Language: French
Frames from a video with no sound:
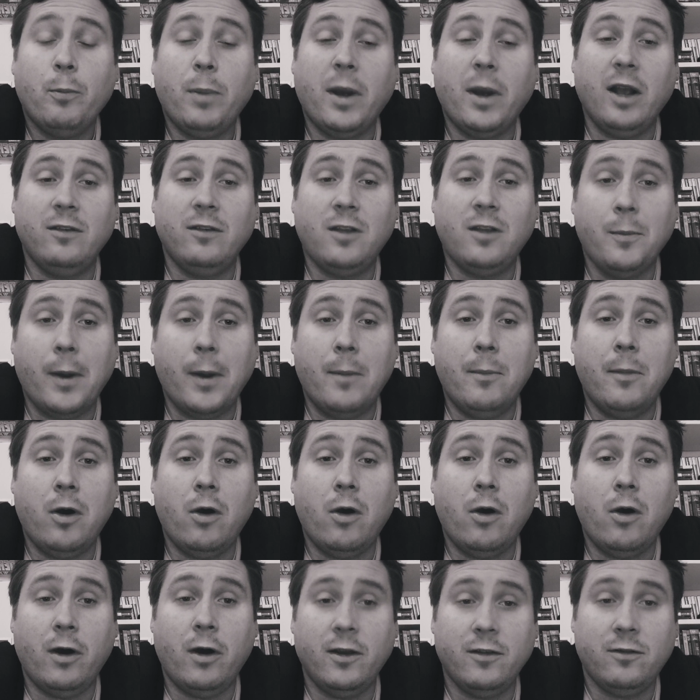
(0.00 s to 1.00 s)

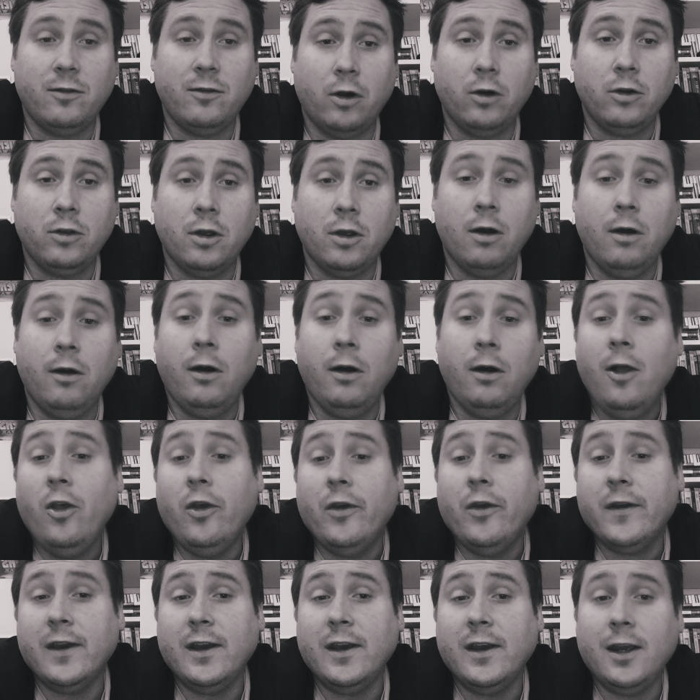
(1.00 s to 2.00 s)
principalement, on reste dans le camp
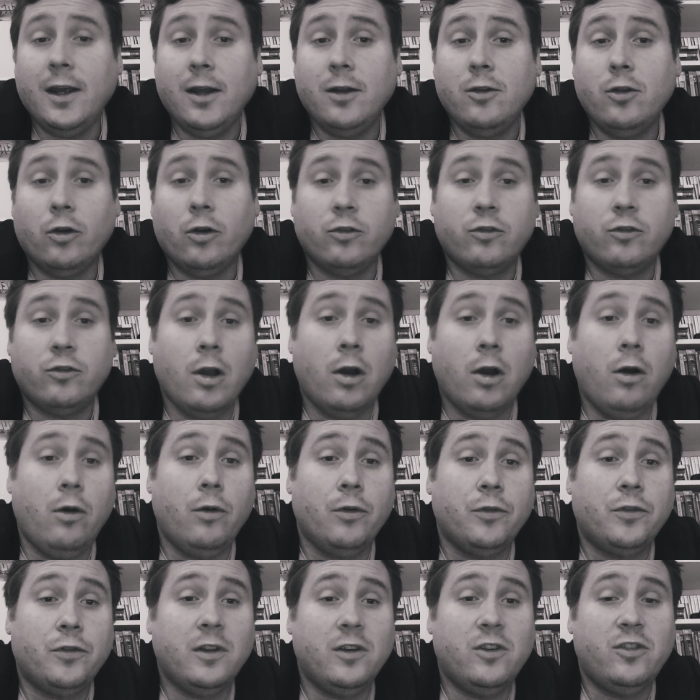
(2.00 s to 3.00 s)
et dans ce camp,
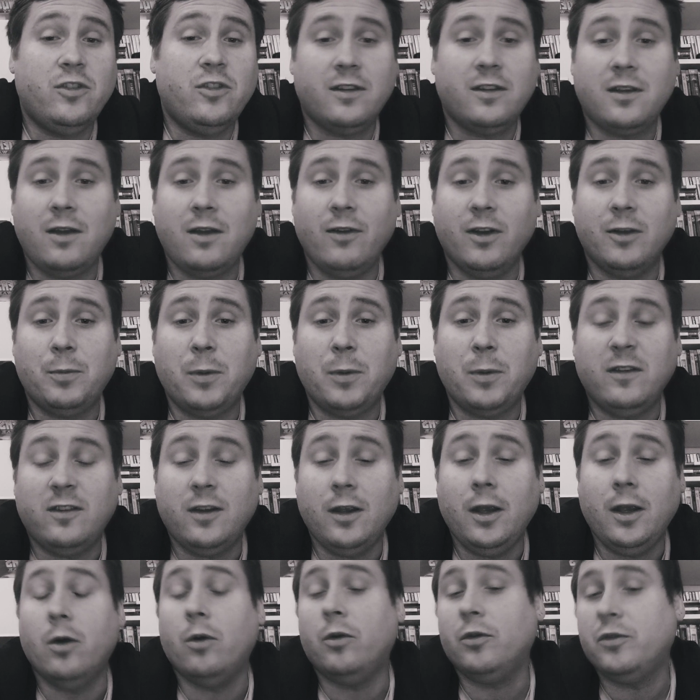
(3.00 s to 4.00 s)
on sait déjà ce qui va se
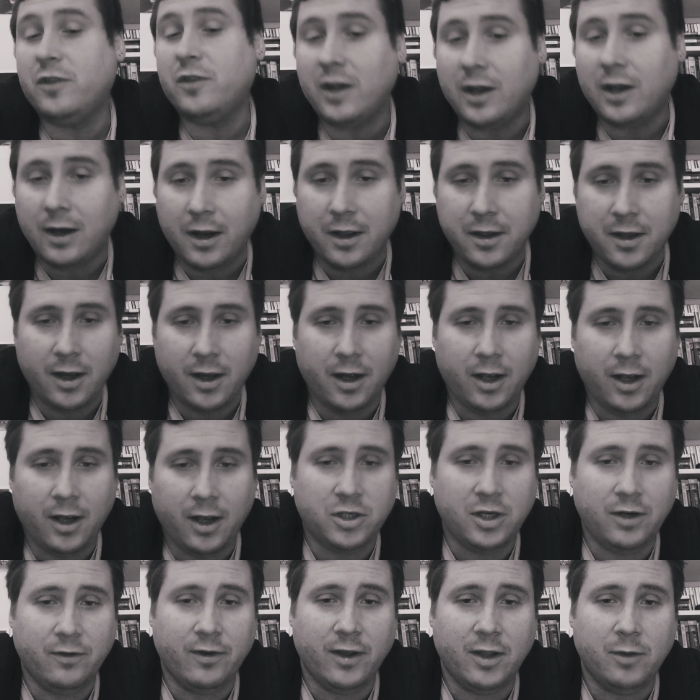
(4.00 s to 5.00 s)
passer. On sait que la
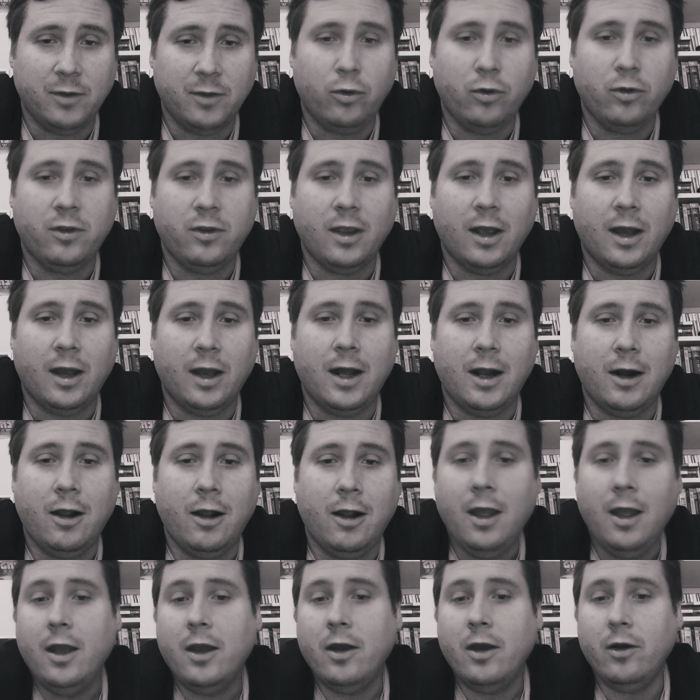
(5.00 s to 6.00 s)
hiérarchie va être brutale,
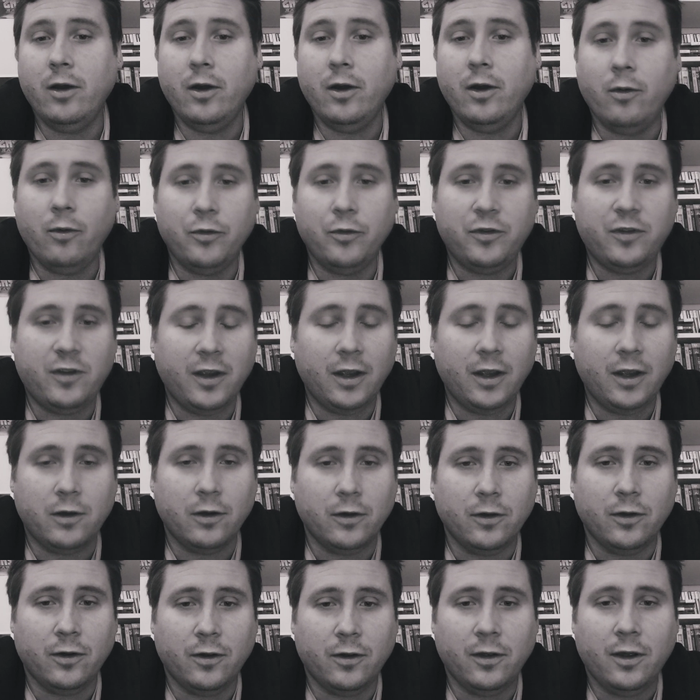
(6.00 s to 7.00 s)
euh, on sait
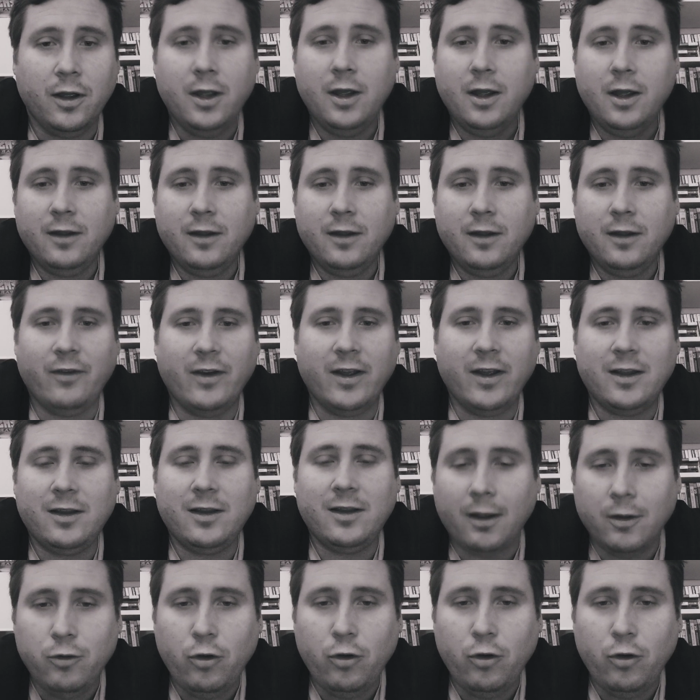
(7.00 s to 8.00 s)
que ça va être
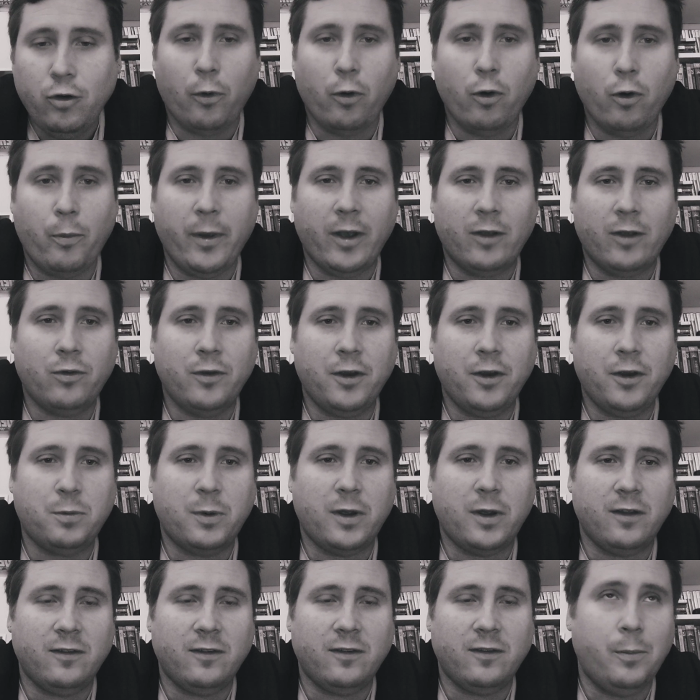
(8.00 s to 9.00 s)
très dur pour le personnage
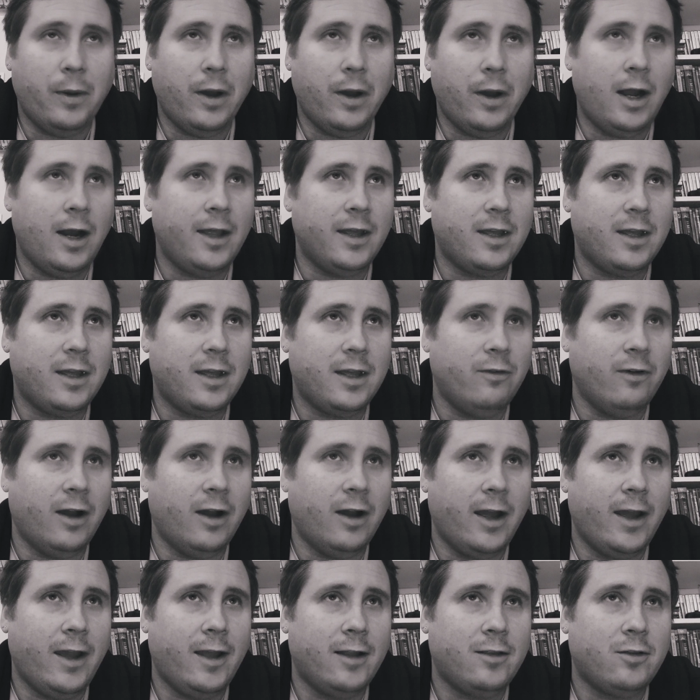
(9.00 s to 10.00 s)
principal et qui
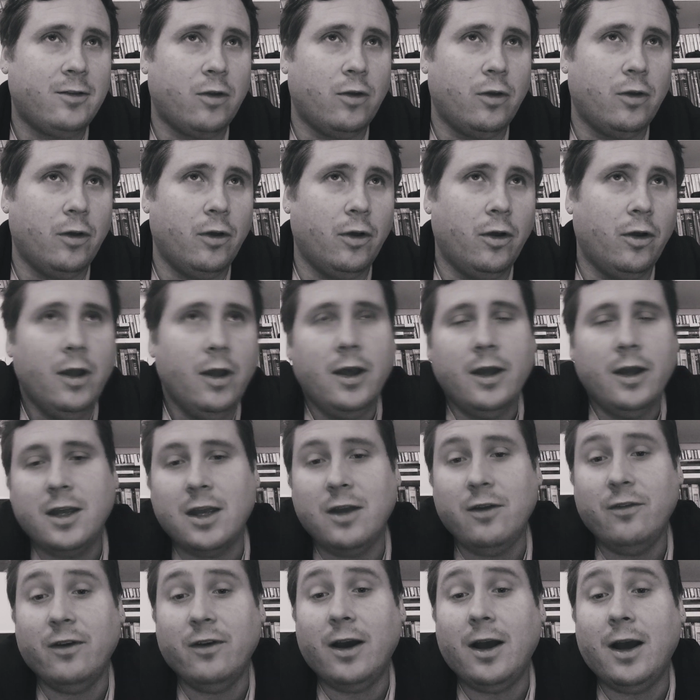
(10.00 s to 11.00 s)
va être, euh,
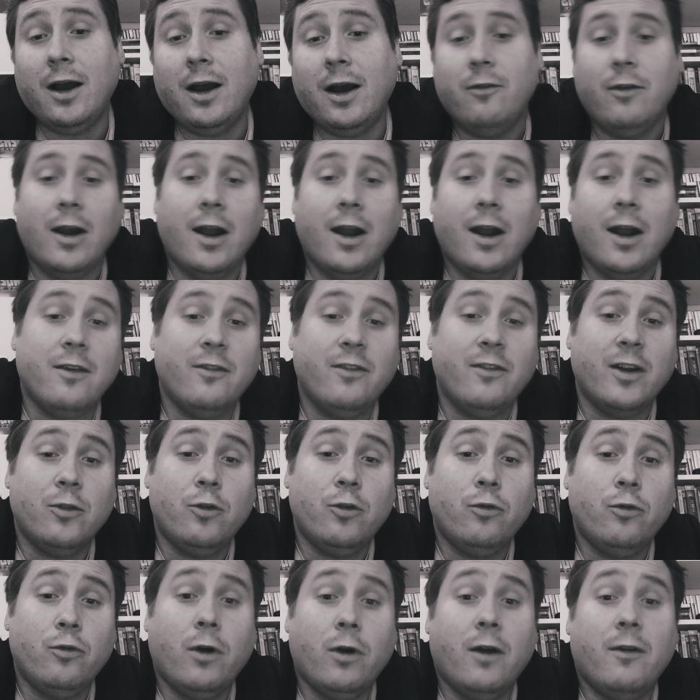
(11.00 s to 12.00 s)
qui va, voilà, il va
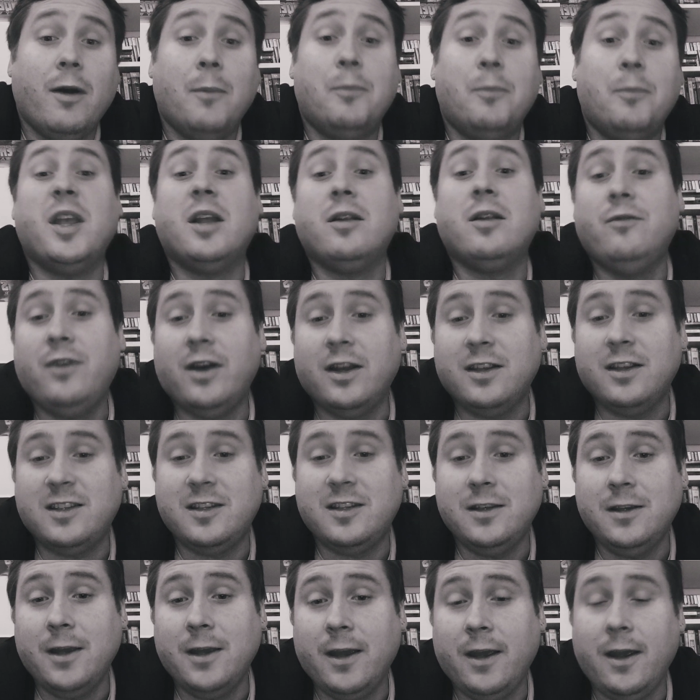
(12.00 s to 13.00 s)
devoir, va peut-être
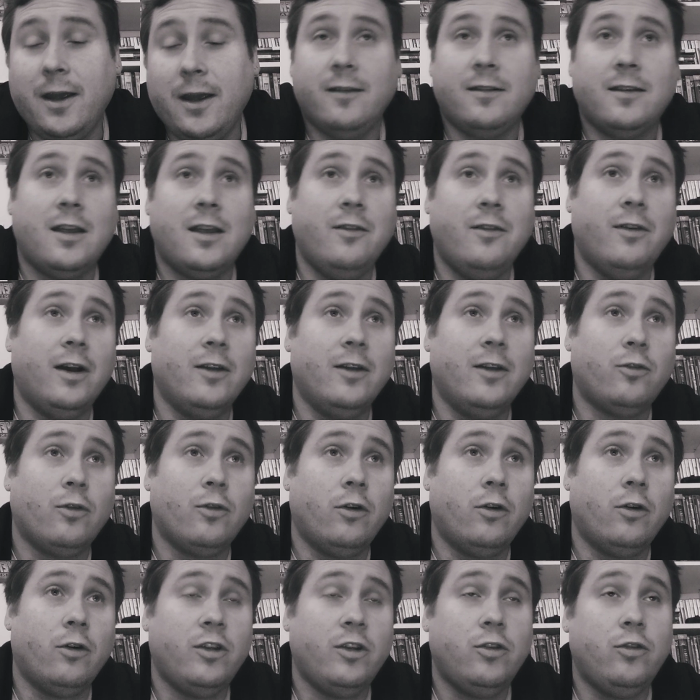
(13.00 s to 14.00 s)
vaciller. Est-ce qu'il va se
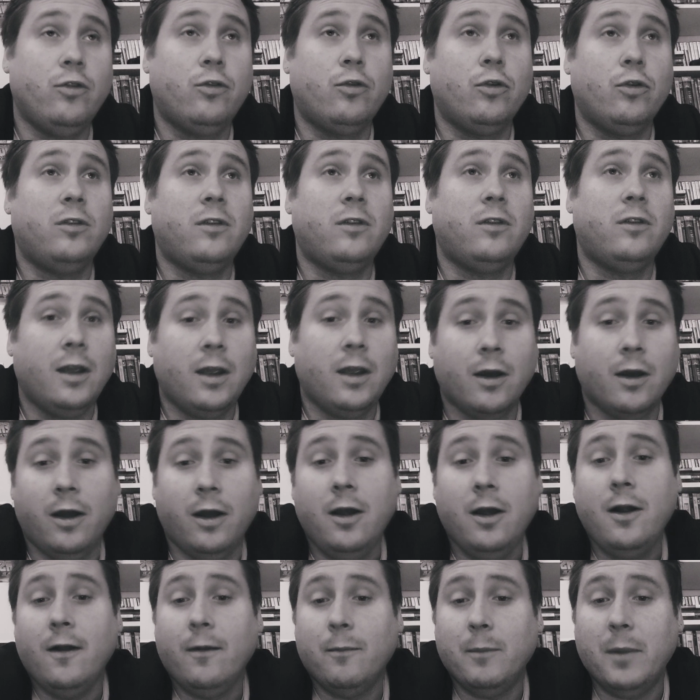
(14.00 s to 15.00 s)
ranger du côté euh,
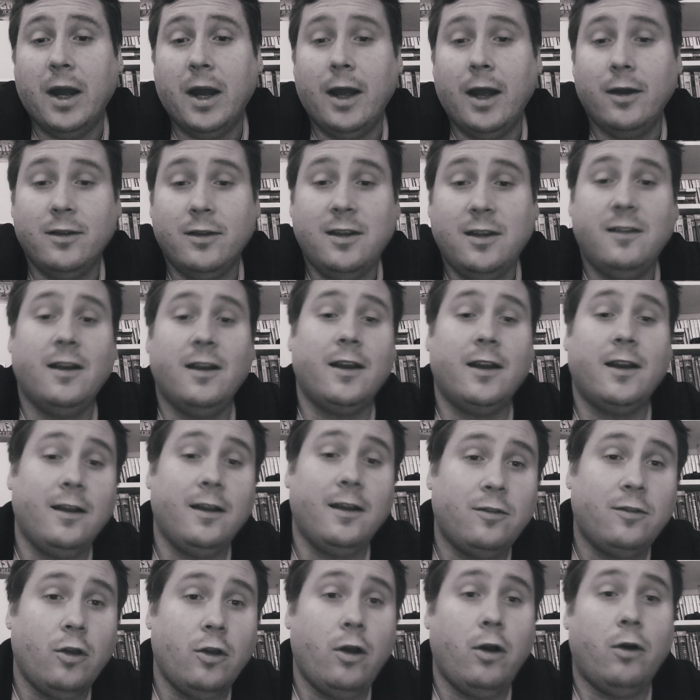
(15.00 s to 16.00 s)
bah, des
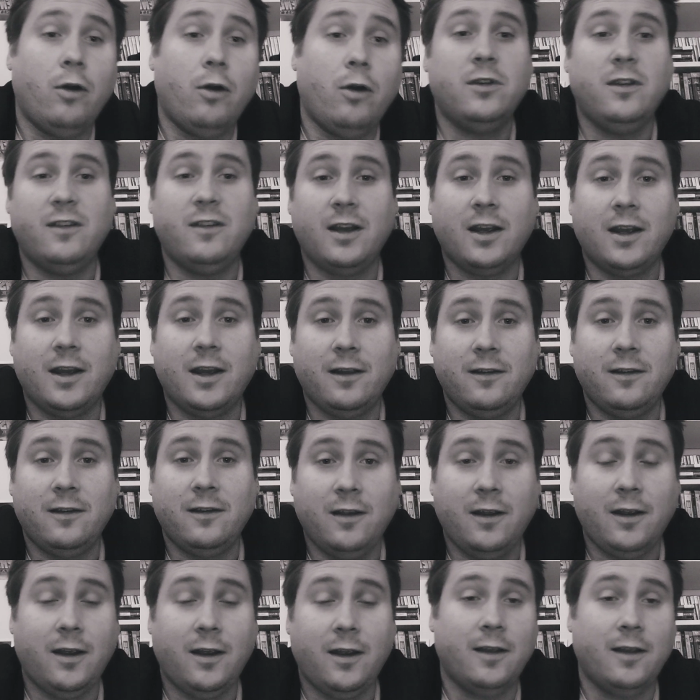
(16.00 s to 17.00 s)
agresseurs ou des
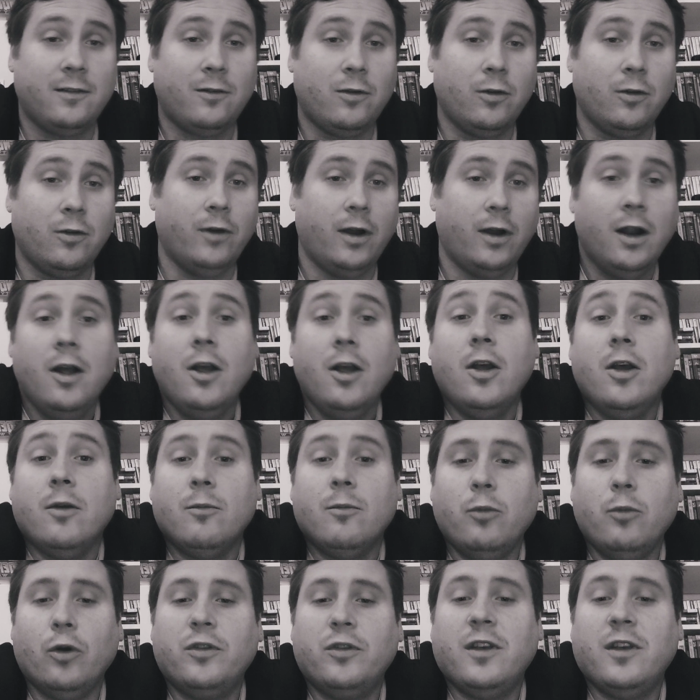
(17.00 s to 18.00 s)
agressés Est-ce que,
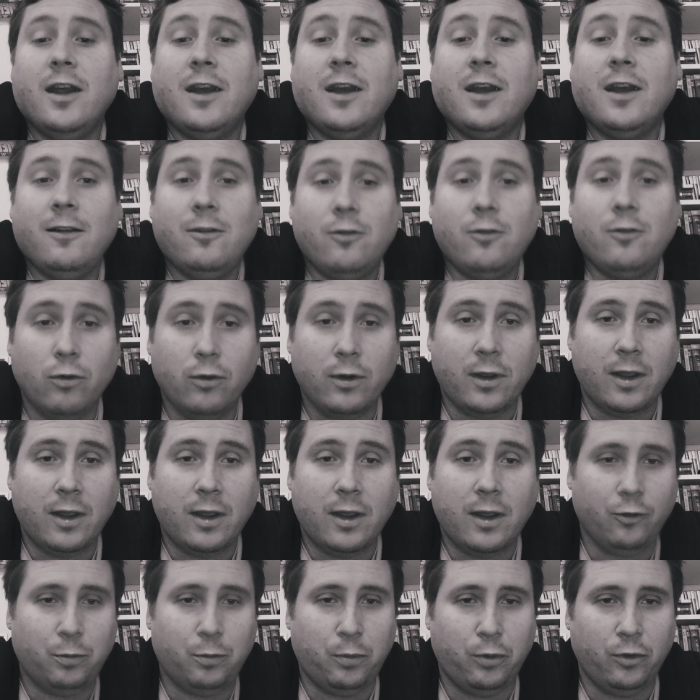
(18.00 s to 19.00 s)
bon, c'est les questions qui
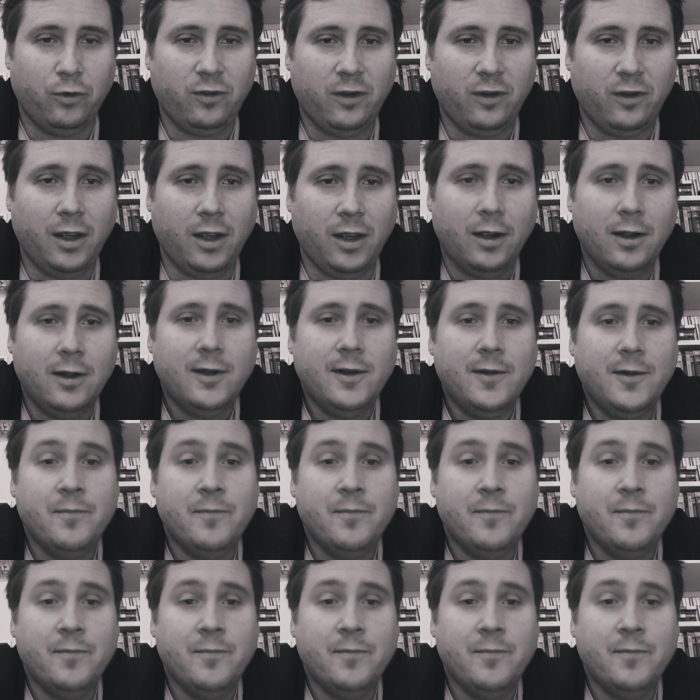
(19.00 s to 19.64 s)
vont se poser.